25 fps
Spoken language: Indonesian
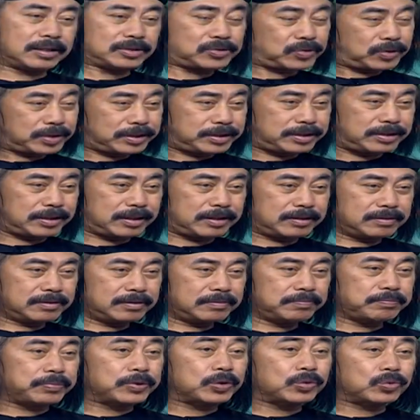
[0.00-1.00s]
kecuali Dia.
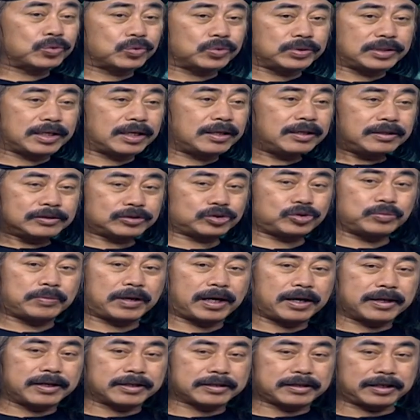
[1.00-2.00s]
Pelurunya
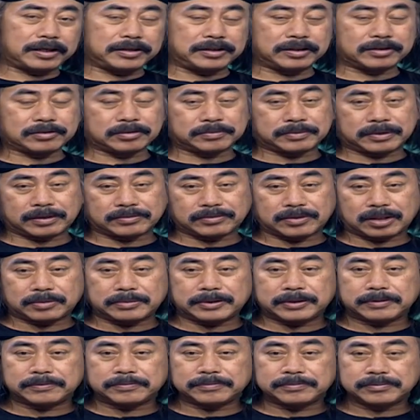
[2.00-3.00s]
subhanaka ini kudengar
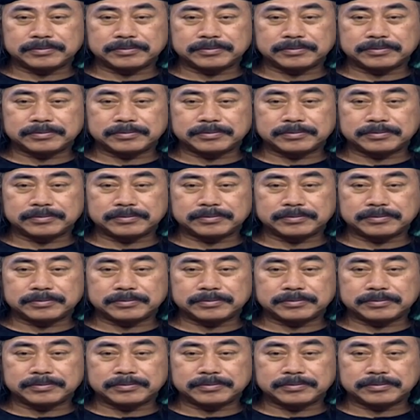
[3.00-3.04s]
zalimin.